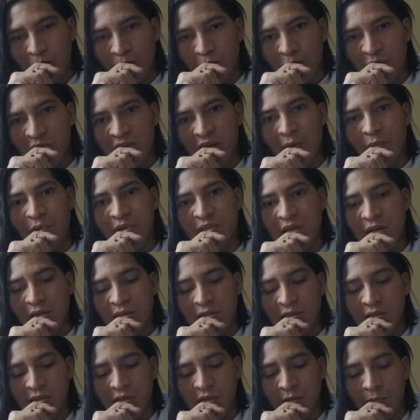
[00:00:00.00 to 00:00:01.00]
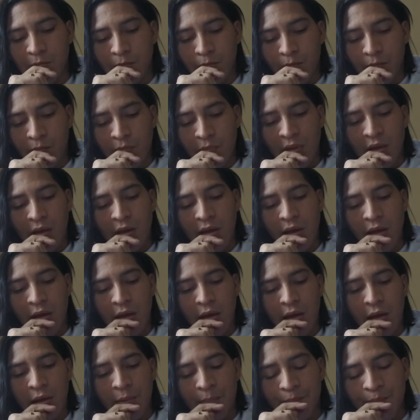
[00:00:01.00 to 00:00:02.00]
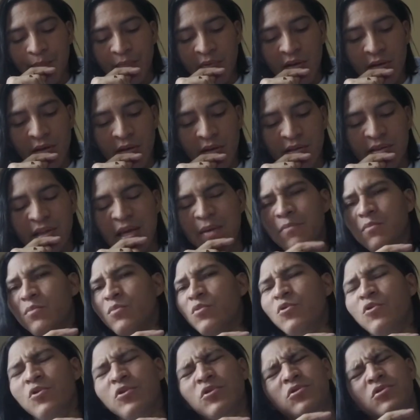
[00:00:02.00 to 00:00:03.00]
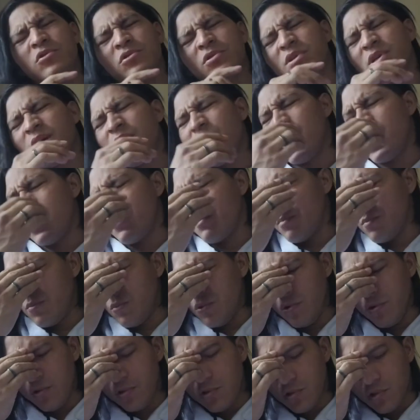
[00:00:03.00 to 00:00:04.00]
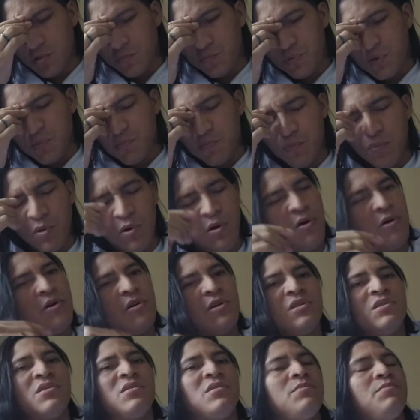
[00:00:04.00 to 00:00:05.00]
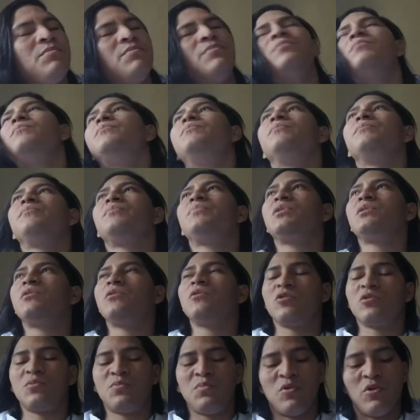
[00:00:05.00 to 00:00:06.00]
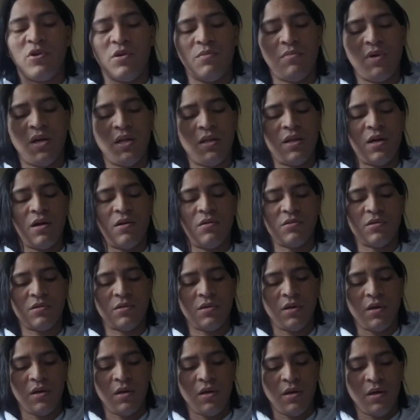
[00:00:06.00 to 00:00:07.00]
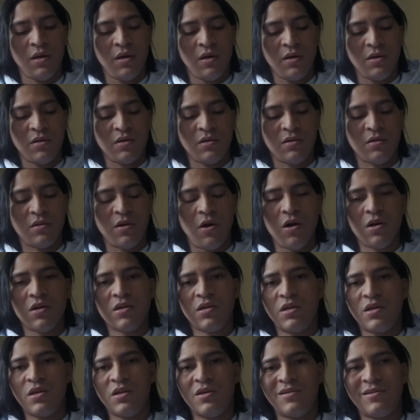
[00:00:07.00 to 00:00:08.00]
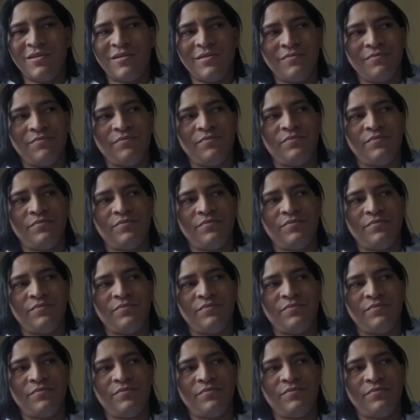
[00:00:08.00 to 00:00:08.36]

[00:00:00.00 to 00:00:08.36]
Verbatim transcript: digamos assim, é, tem muitos, cara, muitos b-boys e b-girls bons em Manaus. Só que